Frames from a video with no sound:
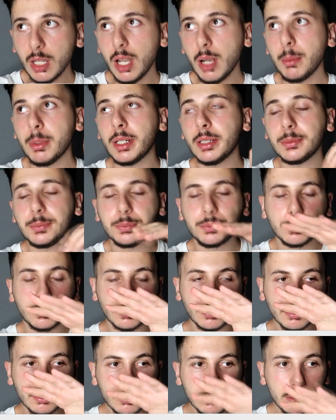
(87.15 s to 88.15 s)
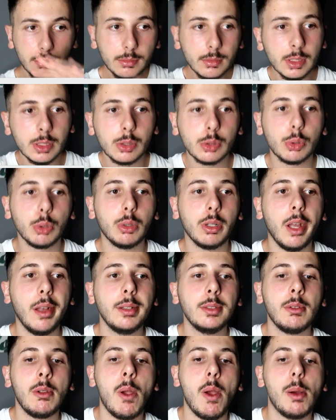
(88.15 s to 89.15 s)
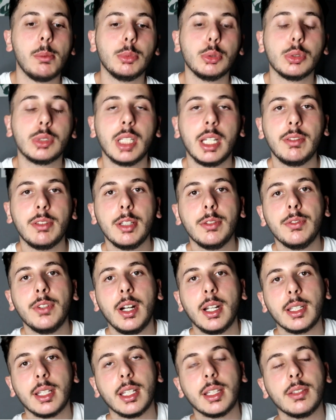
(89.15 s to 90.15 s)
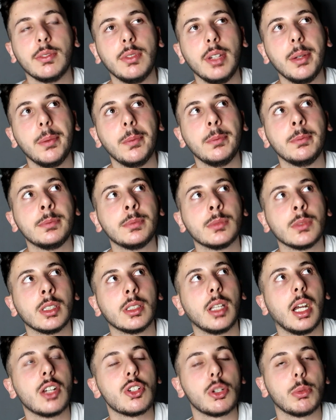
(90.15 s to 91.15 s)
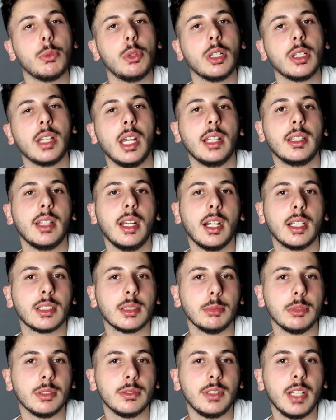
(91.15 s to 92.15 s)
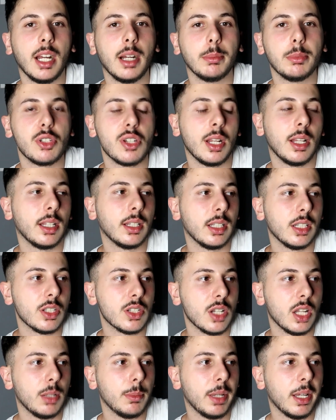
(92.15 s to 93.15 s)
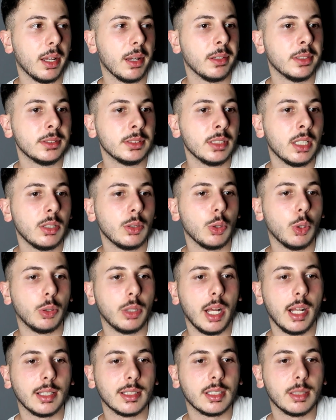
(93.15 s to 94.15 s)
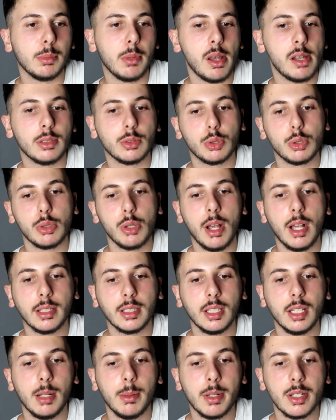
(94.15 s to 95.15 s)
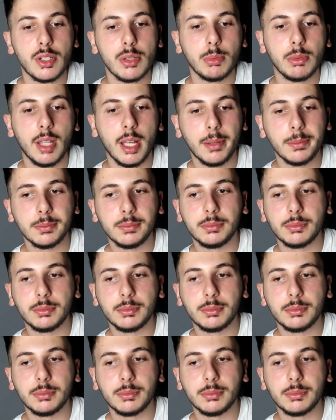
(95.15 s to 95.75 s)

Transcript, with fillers: Ama Sonra bunu sevdiğimi fark ettim ve daha çok böyle kendi hayatımı veya bir şeyler incelemeye yönelttim. Şu anki amacım da